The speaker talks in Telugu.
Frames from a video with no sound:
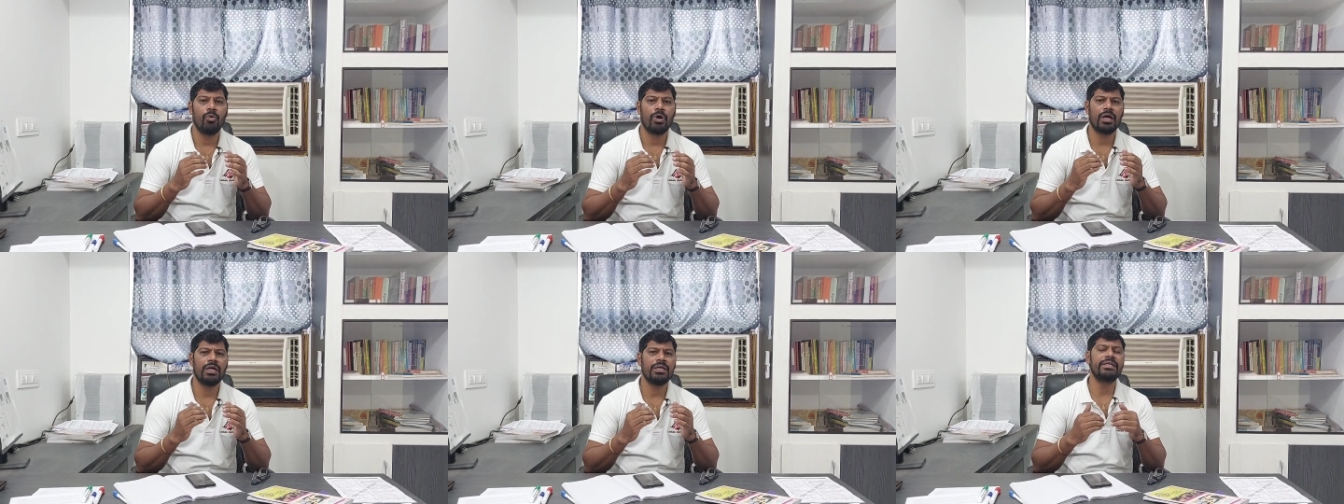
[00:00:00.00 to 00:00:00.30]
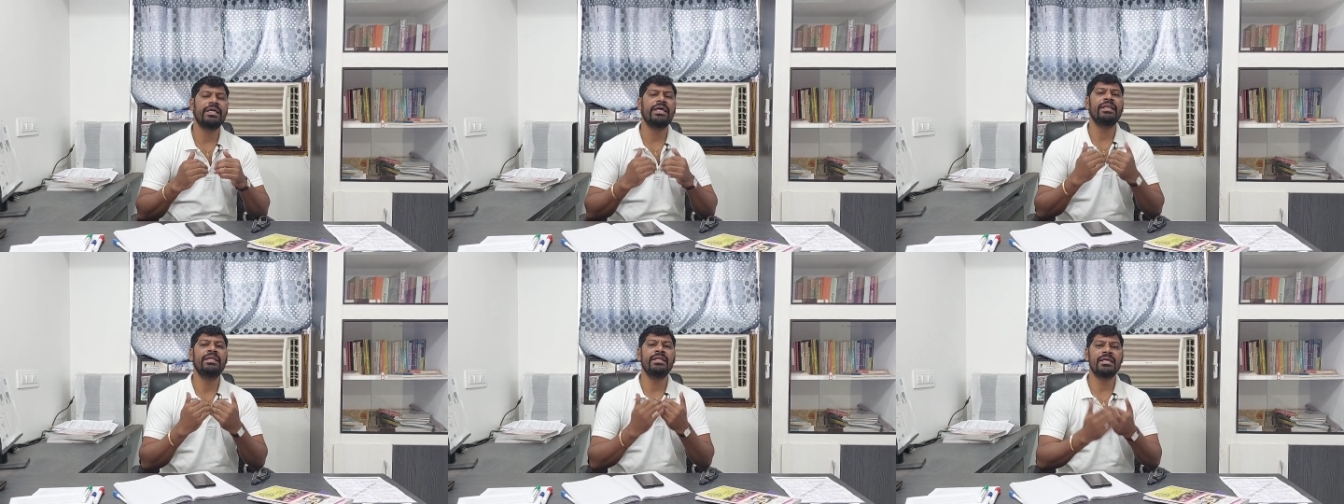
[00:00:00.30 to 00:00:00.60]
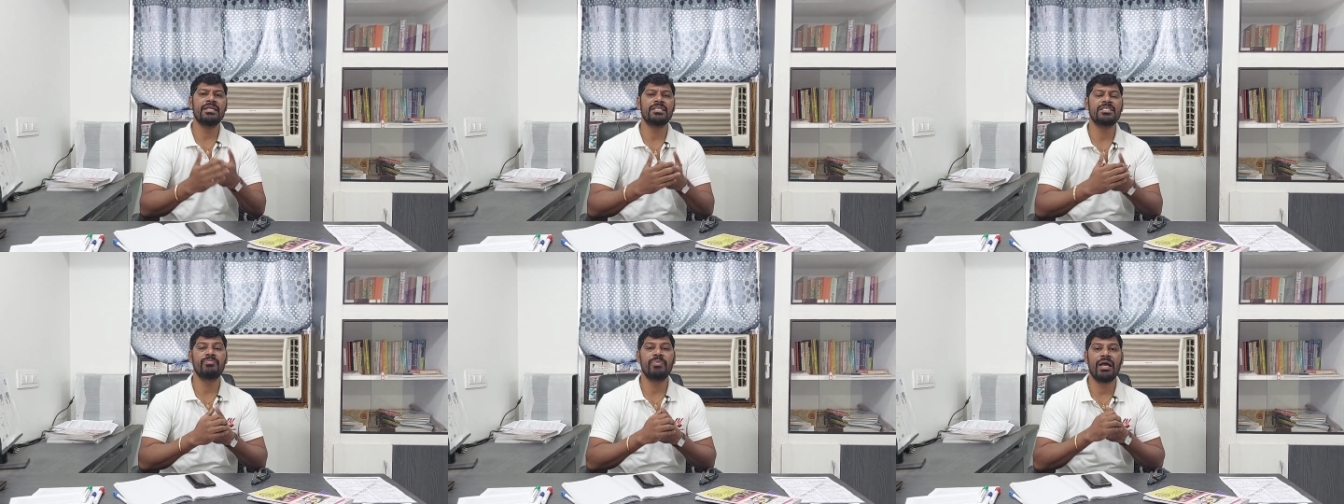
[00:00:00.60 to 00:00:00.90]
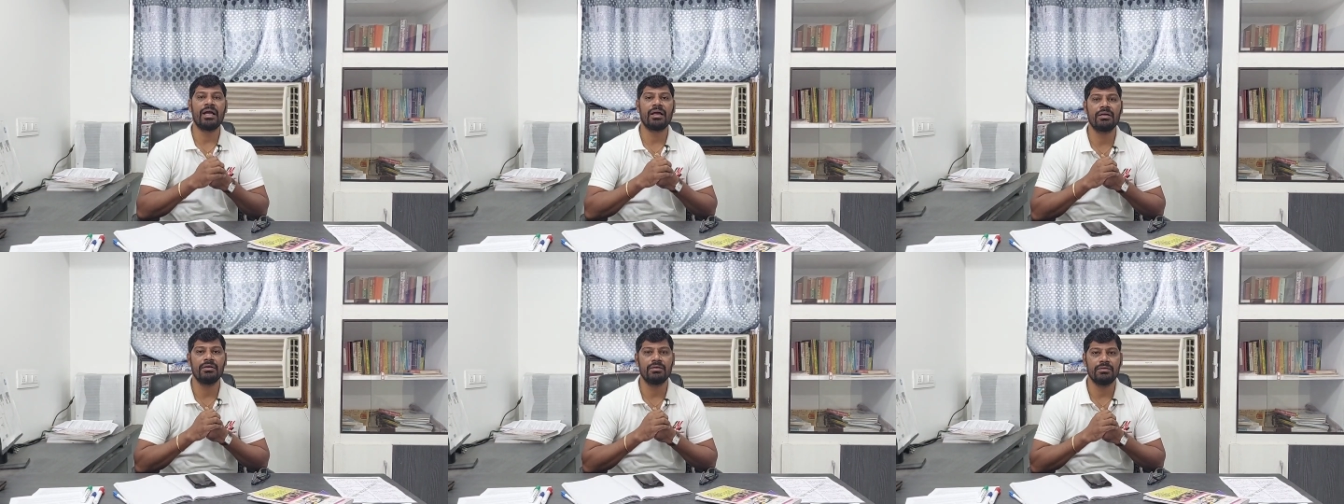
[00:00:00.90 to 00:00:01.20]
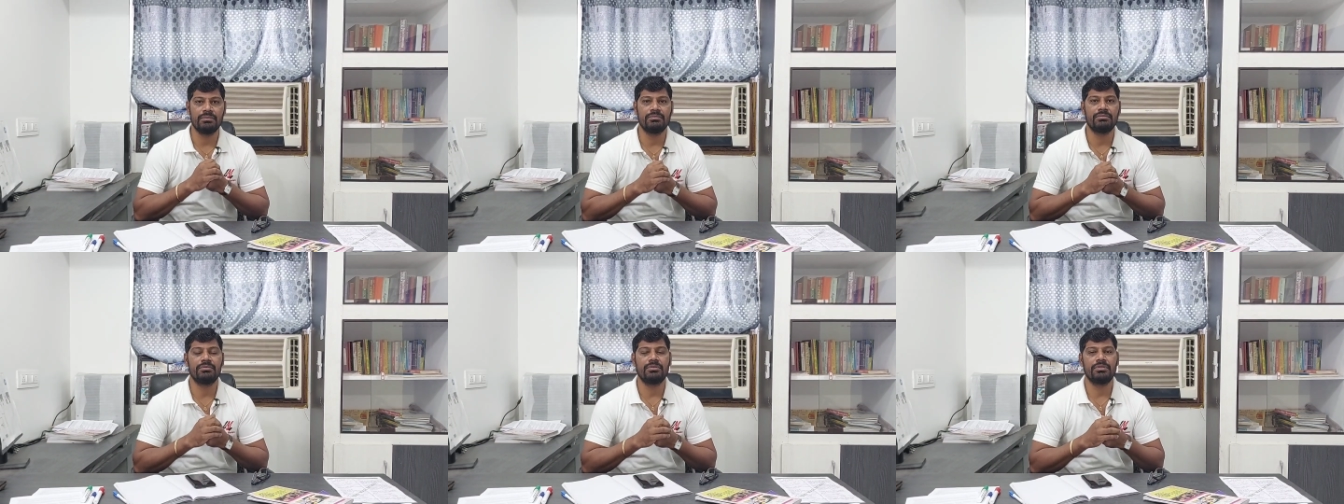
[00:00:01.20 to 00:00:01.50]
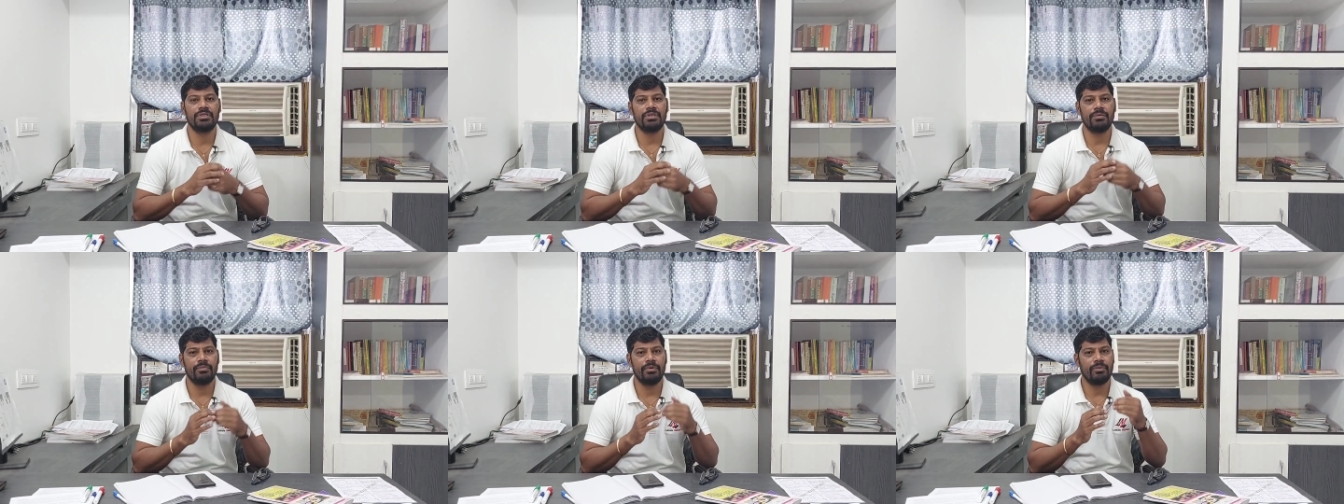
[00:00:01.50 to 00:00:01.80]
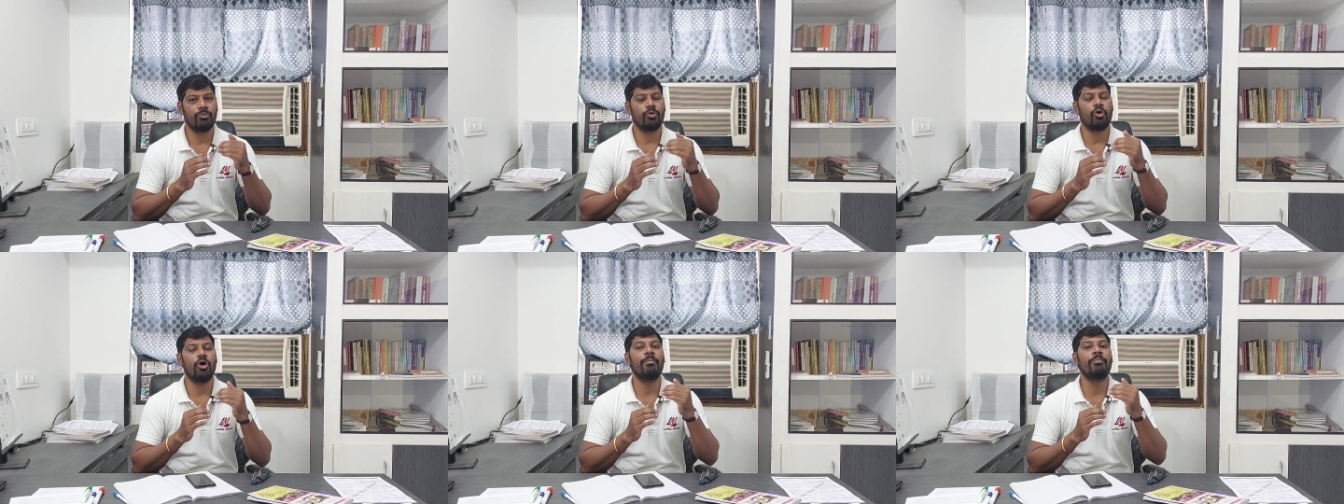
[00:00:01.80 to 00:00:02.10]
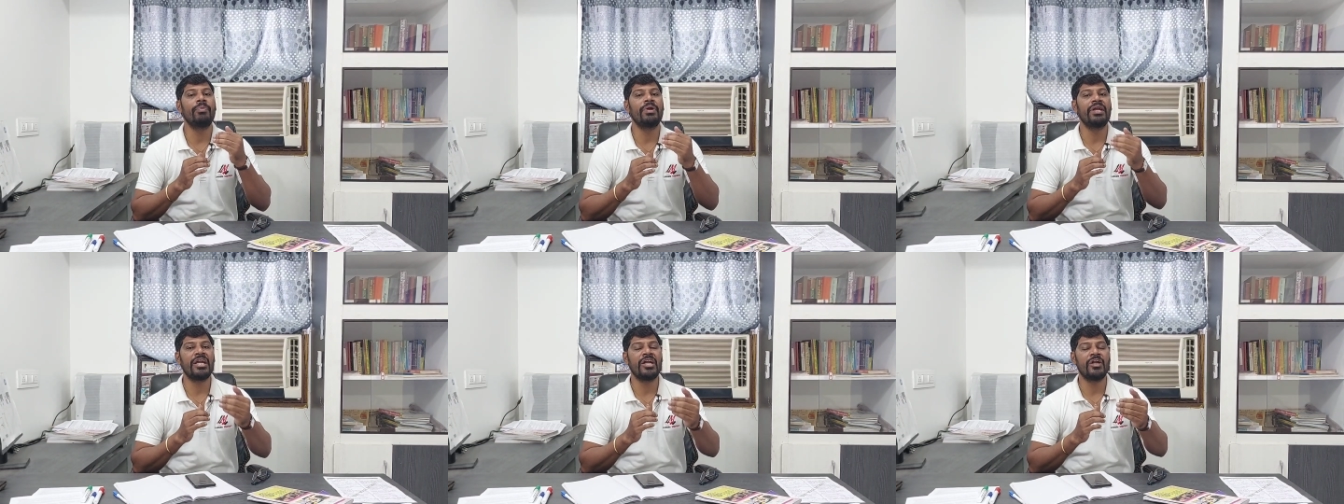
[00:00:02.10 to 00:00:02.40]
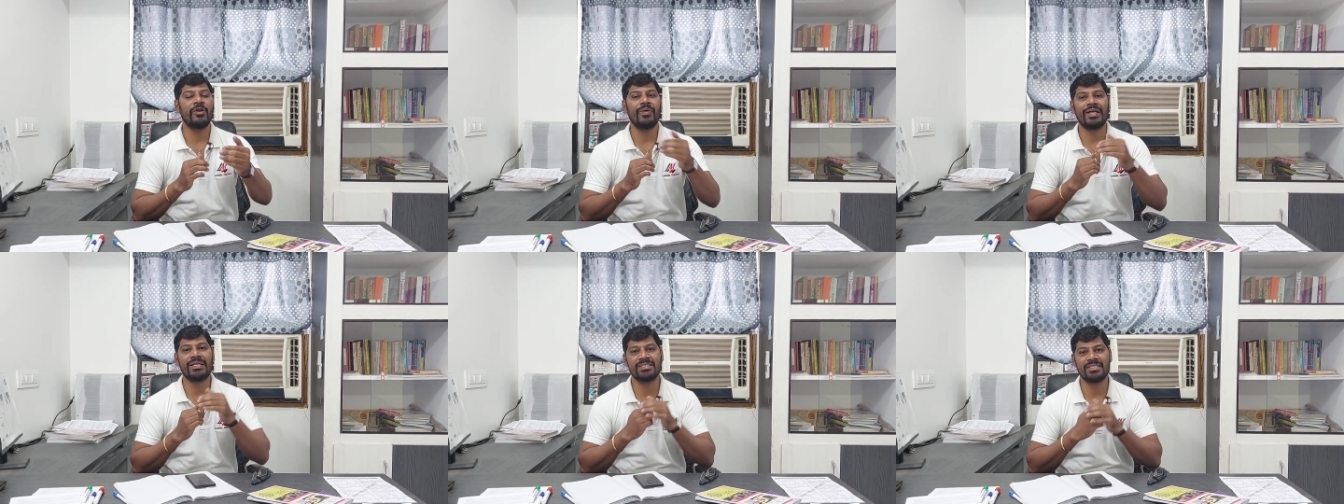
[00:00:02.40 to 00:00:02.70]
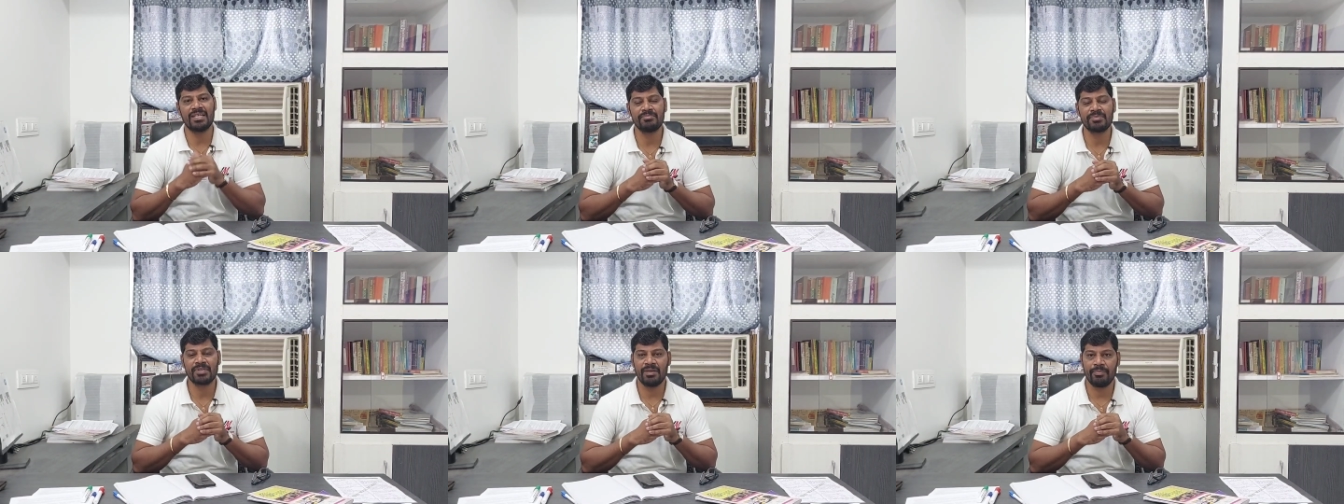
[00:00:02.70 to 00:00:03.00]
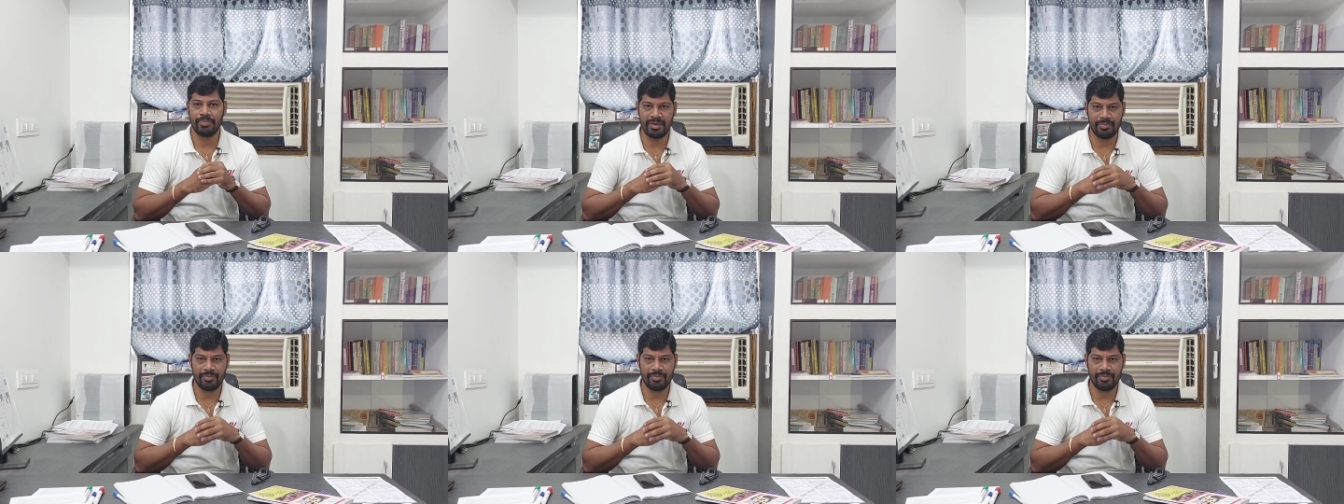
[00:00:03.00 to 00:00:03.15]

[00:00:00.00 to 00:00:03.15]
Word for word: ఒక టెన్ ఇయర్స్ బ్యాక్ కాంపిటేటివ్ ఎగ్జామ్స్కి